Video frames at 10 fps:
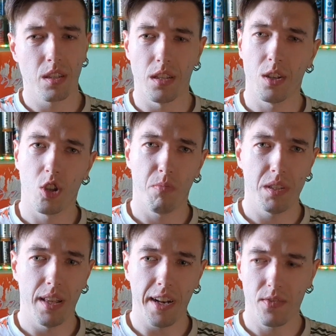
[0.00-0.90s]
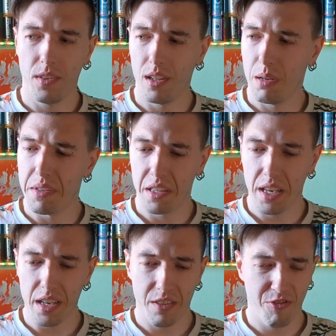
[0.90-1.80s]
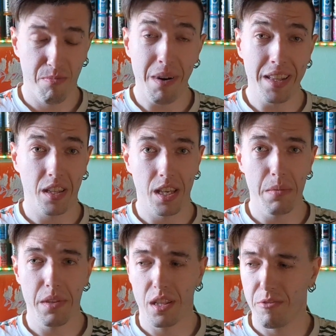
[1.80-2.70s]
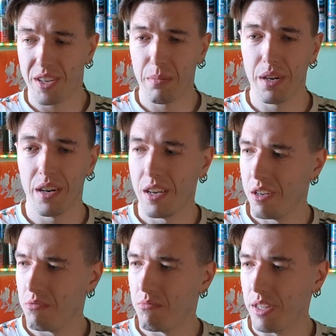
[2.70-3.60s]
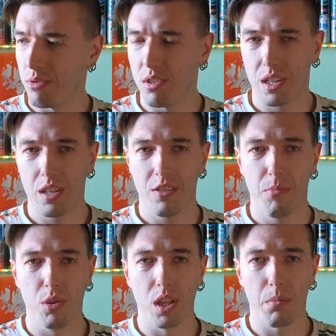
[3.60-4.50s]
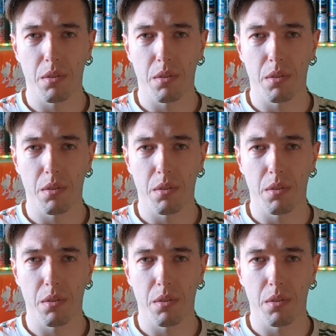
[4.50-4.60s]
Кстати, кто в последний раз видел лимонкейк в банке, именно в КБ? У нас только в бутылке